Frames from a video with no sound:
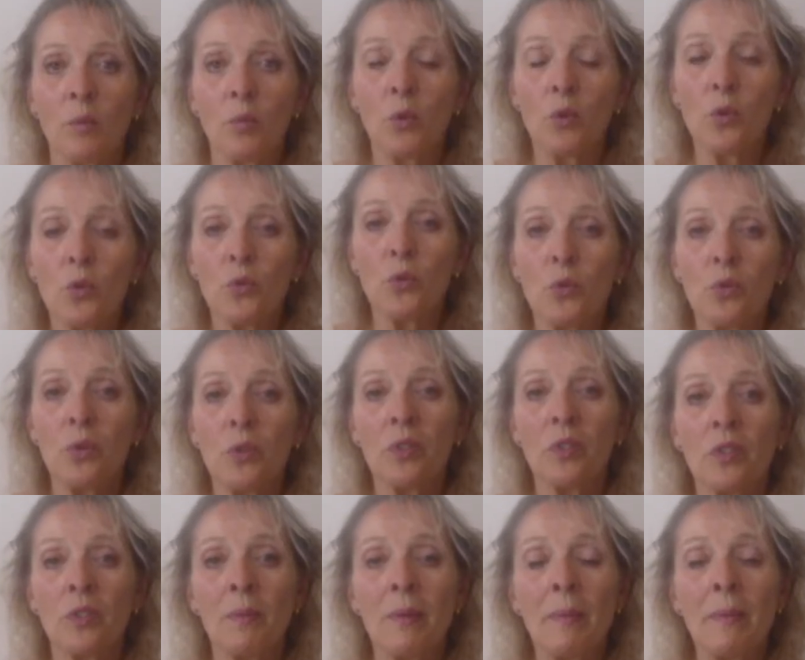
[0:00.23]
Bonjour,
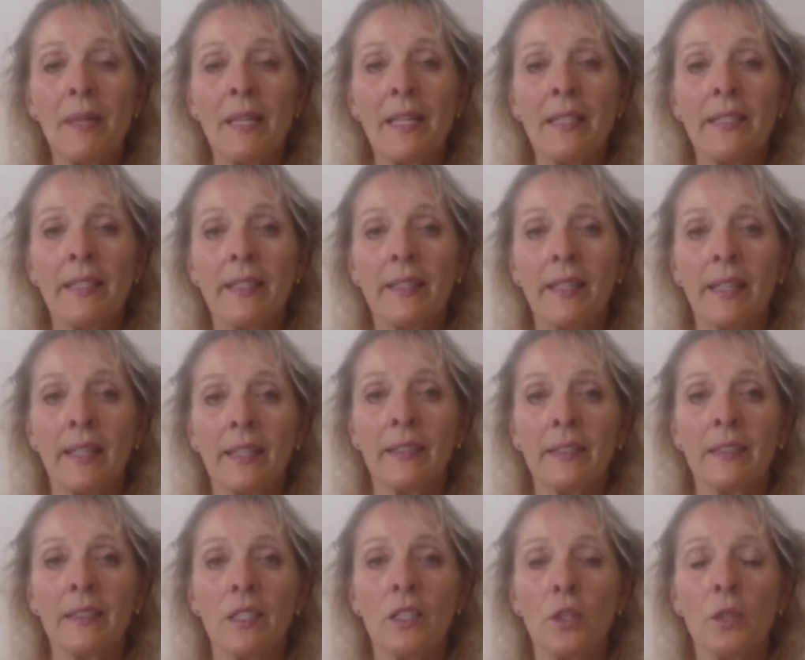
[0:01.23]
je m'appelle Anita.